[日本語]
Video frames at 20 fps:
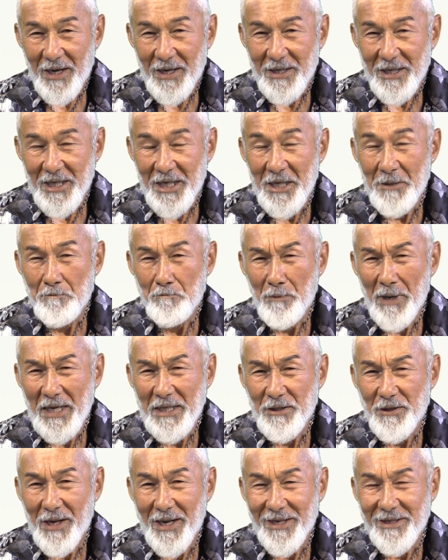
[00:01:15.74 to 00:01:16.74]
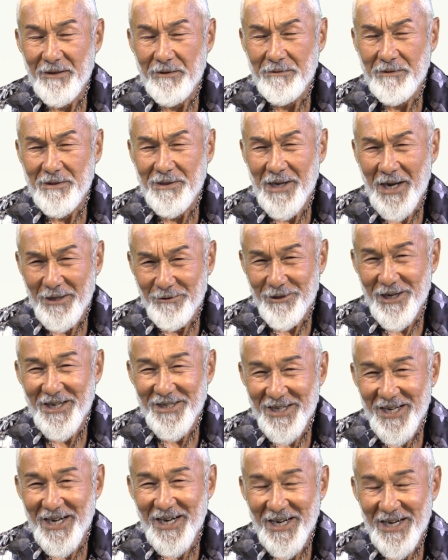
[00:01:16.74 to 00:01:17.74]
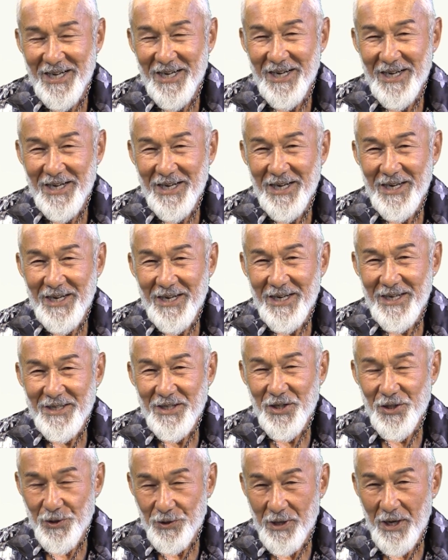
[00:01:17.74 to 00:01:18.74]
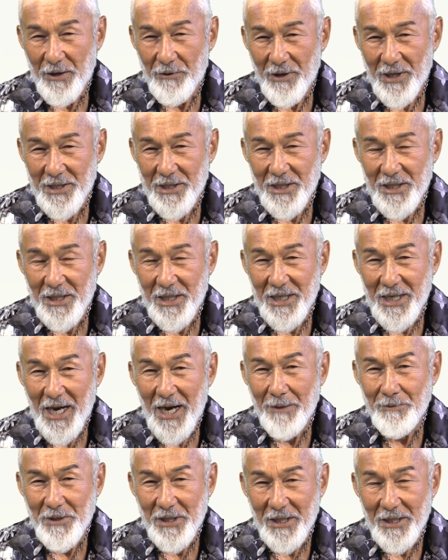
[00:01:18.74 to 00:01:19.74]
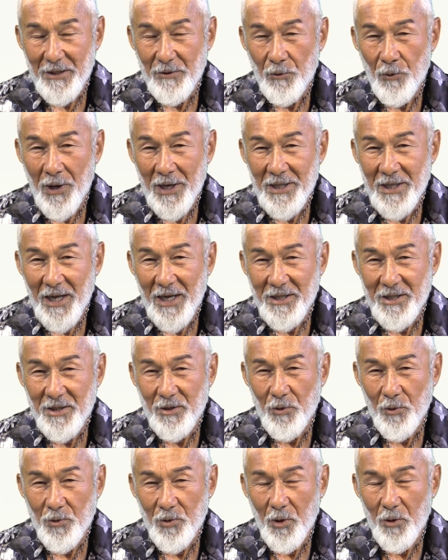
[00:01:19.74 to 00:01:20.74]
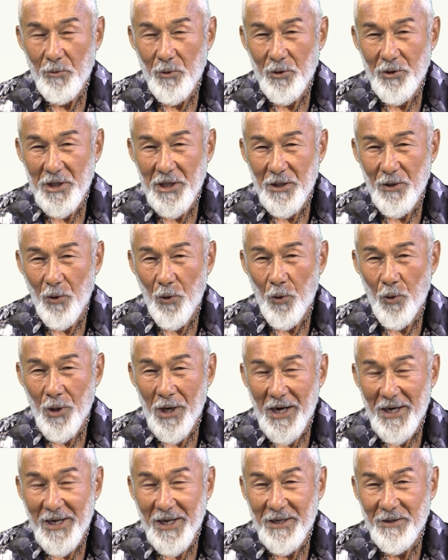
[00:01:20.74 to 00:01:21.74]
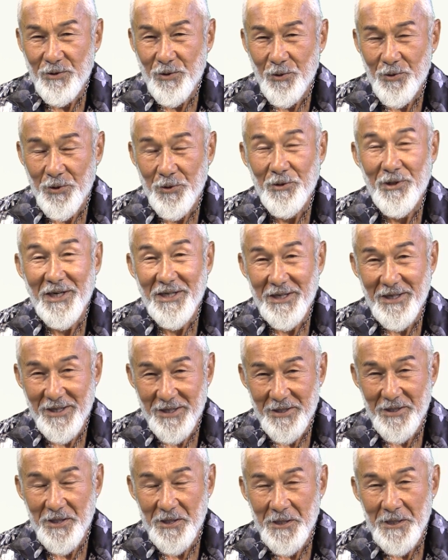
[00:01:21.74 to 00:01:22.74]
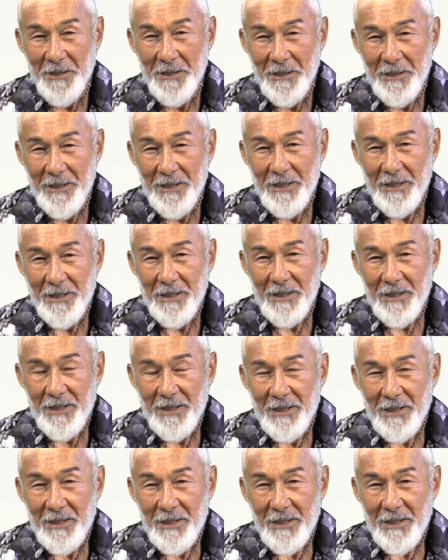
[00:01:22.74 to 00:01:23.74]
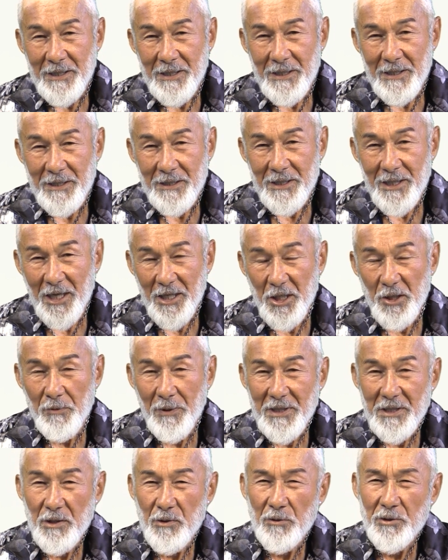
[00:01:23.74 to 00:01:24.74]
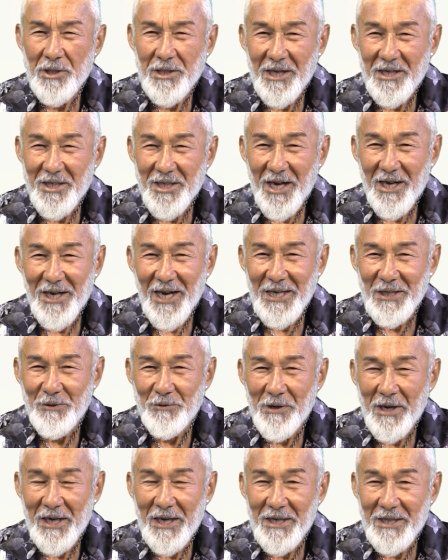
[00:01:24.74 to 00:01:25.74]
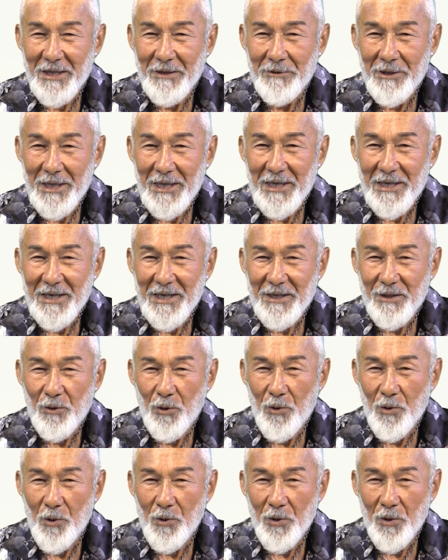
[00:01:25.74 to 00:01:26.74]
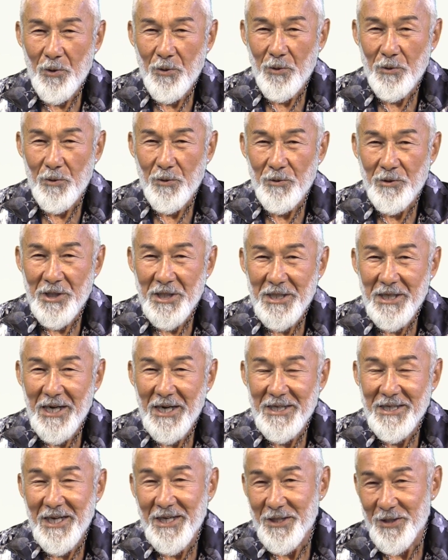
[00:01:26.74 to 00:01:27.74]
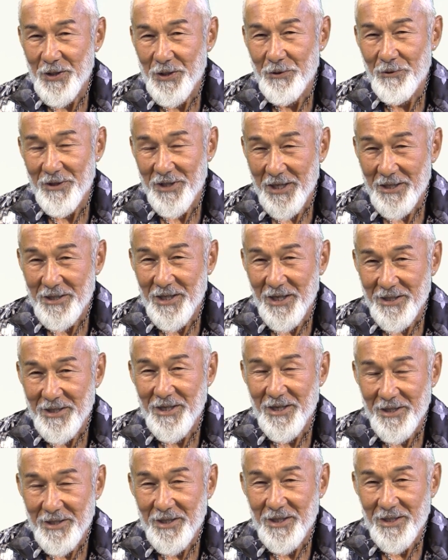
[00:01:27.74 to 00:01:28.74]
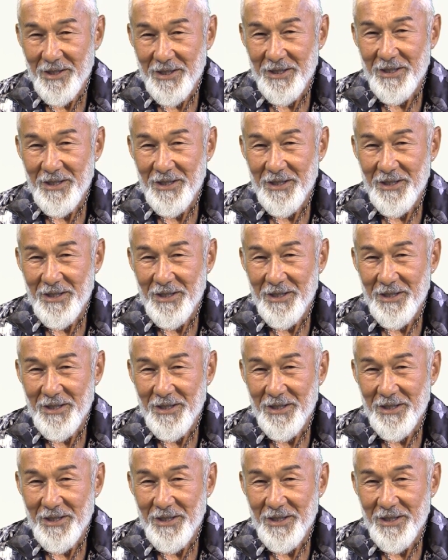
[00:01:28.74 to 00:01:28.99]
インマニエなる方、すなわち神、私と共におられるという方です。殺伐とした社会の中では心を失いやすい私たちです。